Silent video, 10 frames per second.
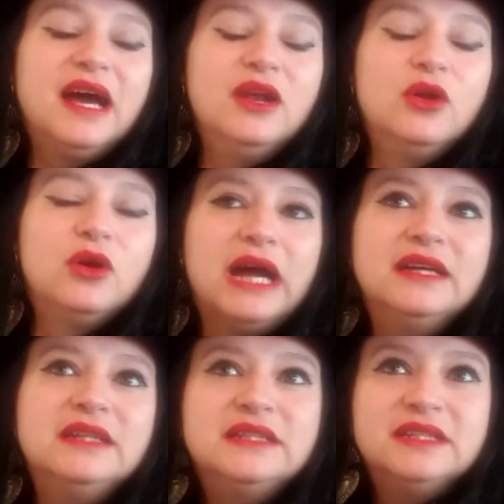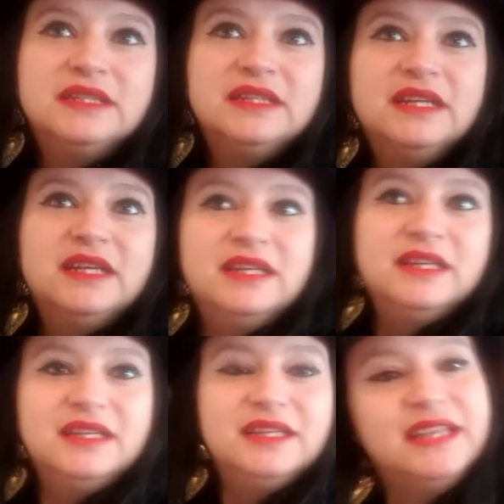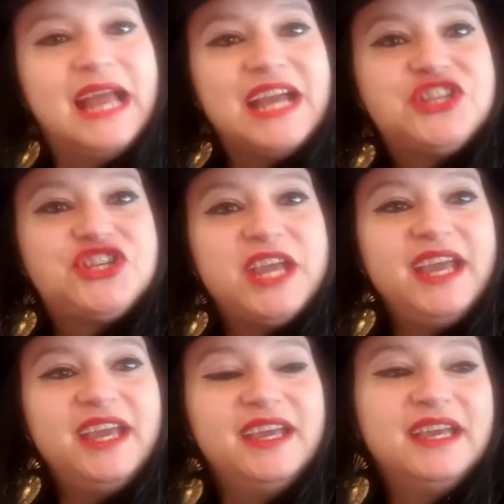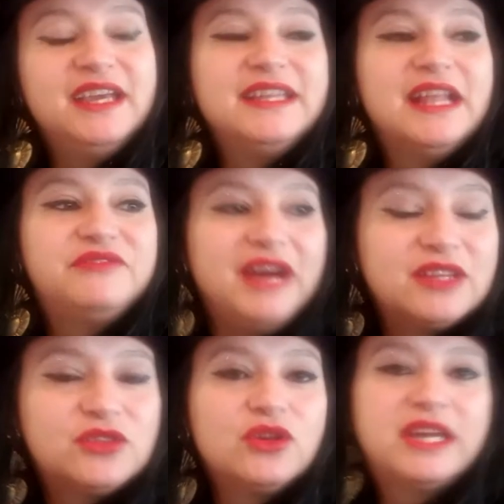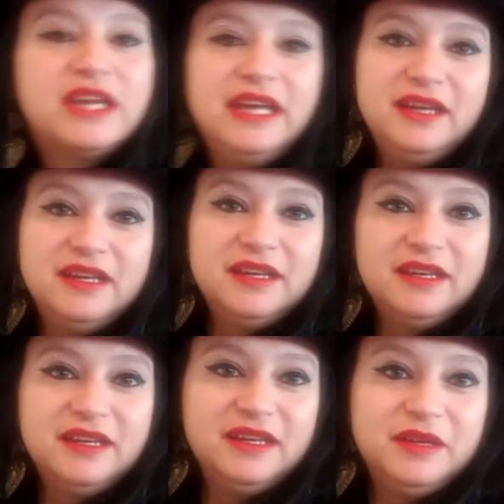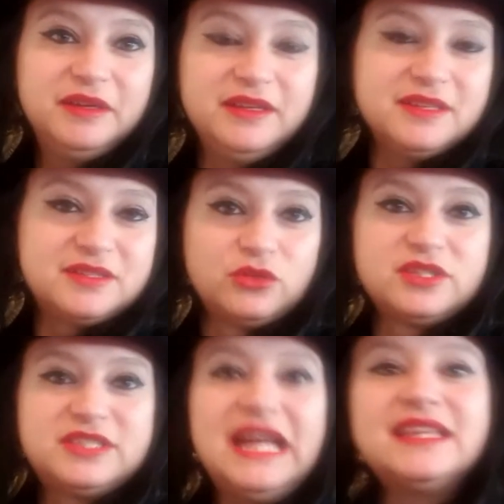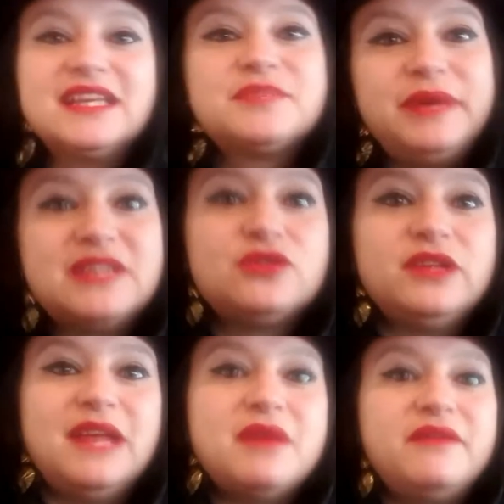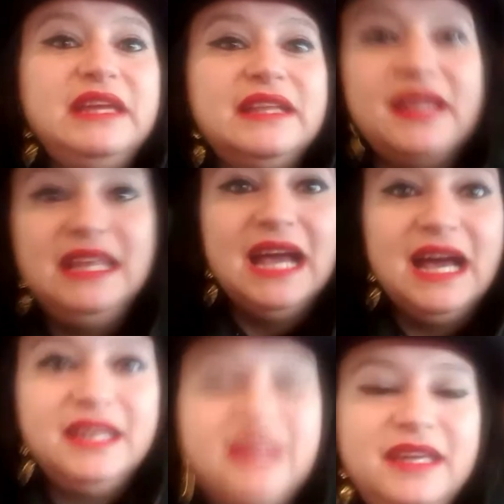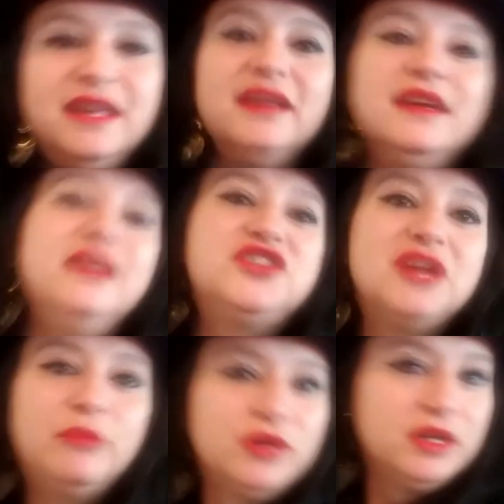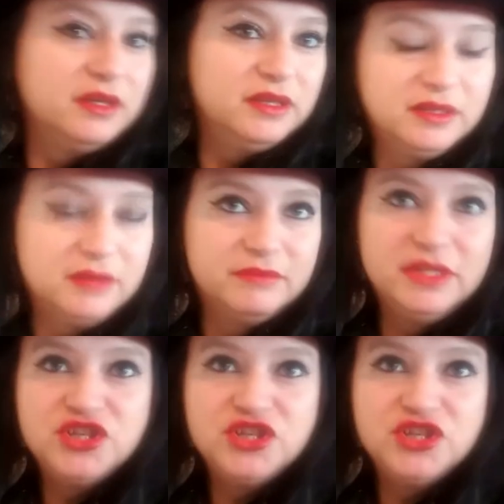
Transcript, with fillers: Com- allora, Nasce eh, dal fatto che eh, sono stata spesso nella mia vita, negli anni, eh, diciamo, eh, in